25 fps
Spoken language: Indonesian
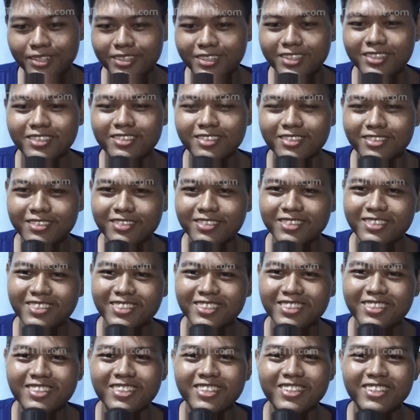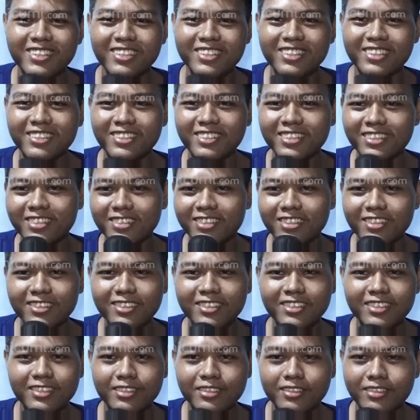beli di ininya
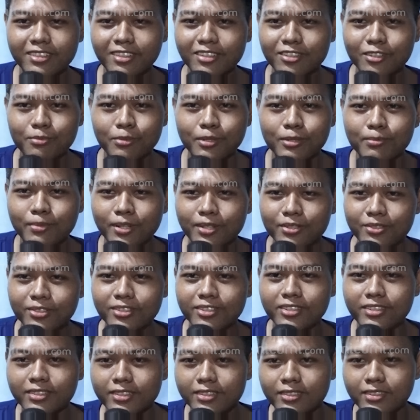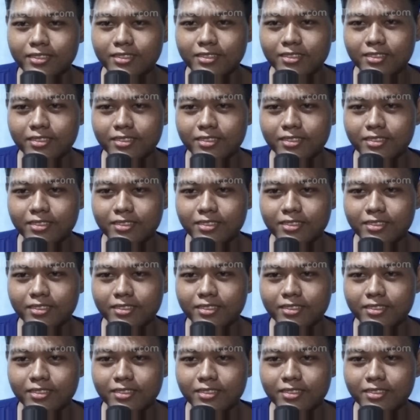di tangkuban perahunya oh,